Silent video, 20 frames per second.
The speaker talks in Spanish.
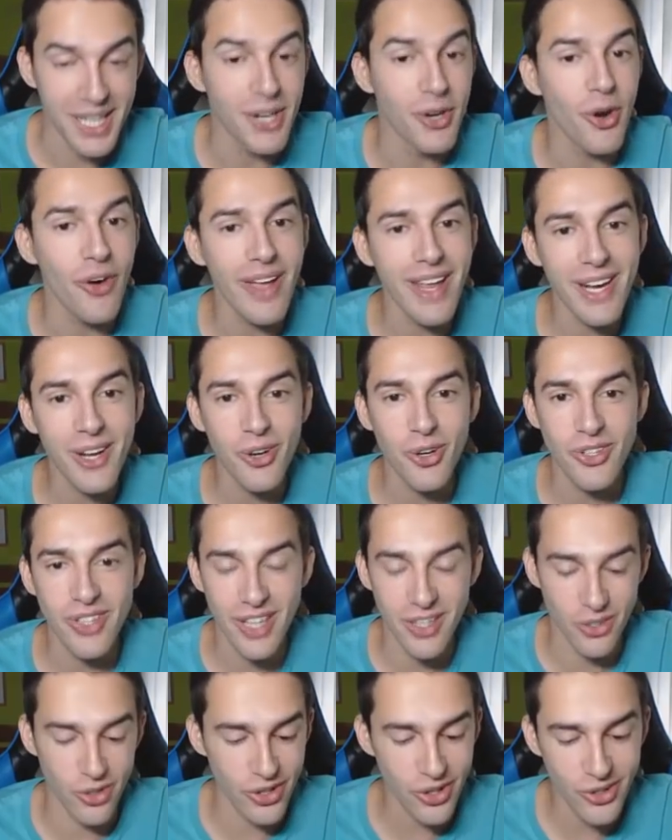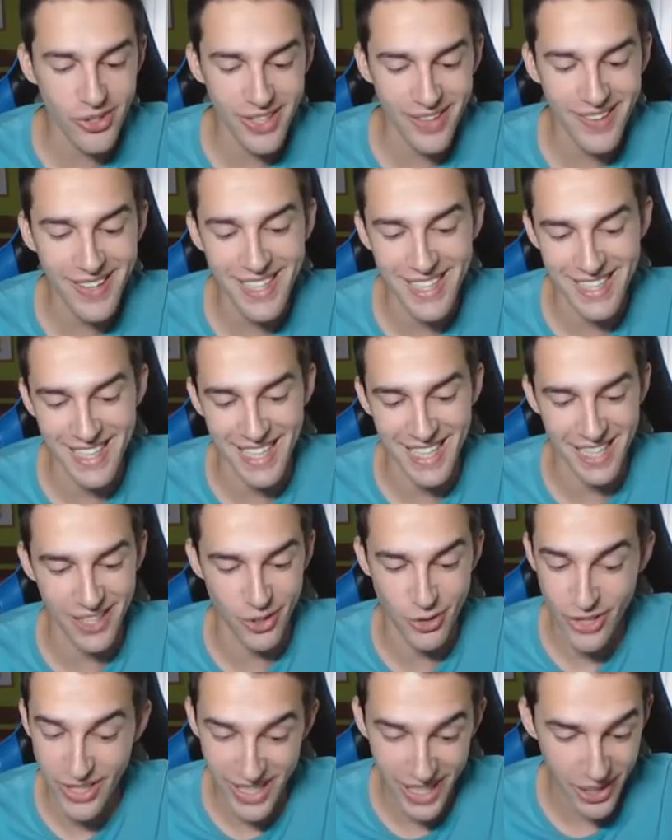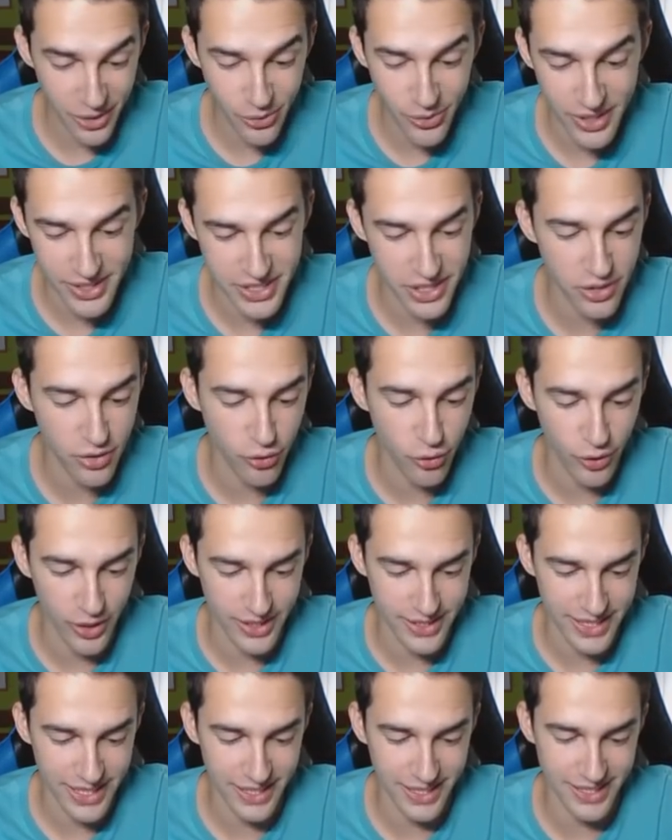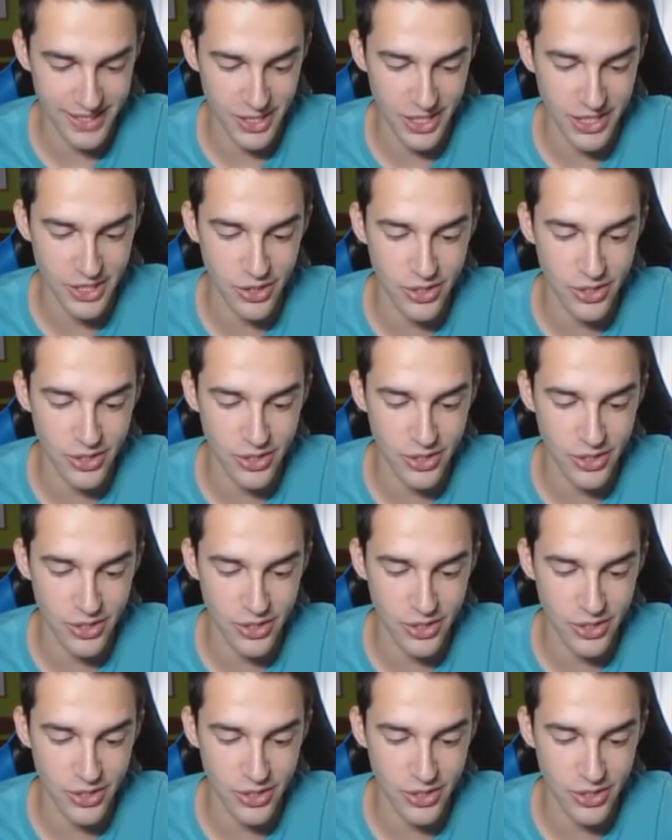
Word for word: no, no recordaba que no tenía ningún hechizo fuerte,